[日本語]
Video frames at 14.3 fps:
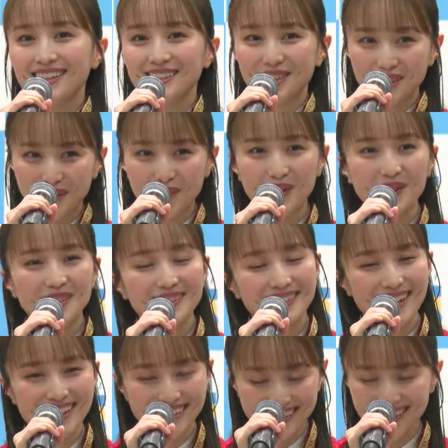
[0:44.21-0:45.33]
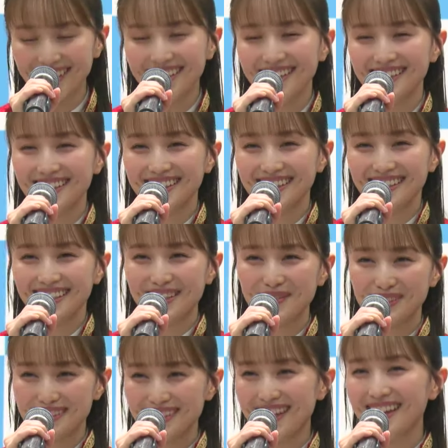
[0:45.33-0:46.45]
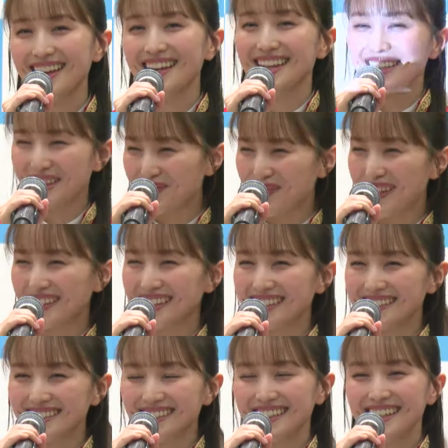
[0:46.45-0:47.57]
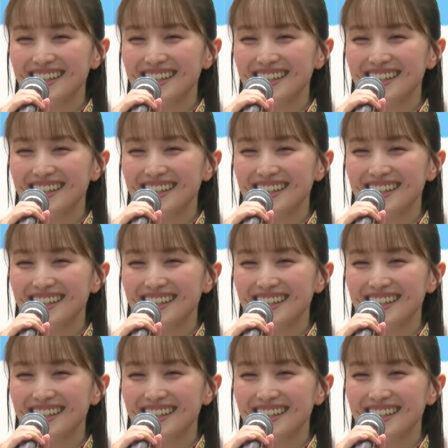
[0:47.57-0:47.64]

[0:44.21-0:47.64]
とても嬉しい気持ちでいっぱいです